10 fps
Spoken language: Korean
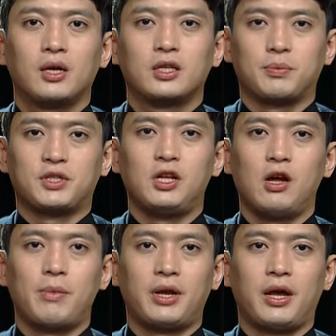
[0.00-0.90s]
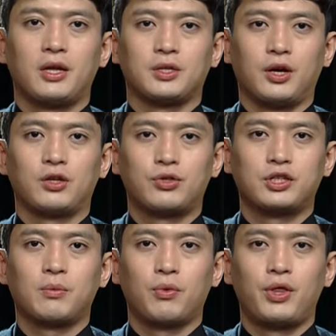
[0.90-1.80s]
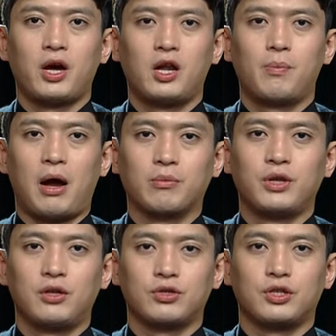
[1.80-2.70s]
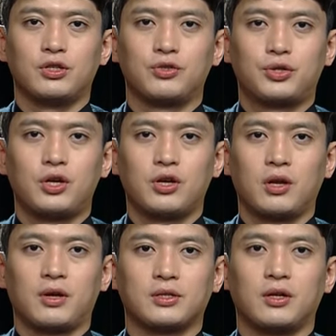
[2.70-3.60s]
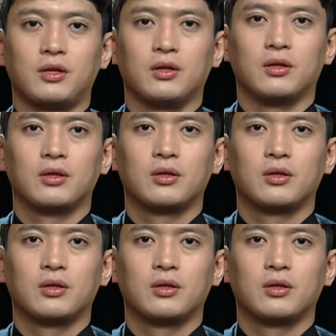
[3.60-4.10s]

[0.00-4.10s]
17년 만에 저의 출신본당을 방문해 주신 추기경님께서는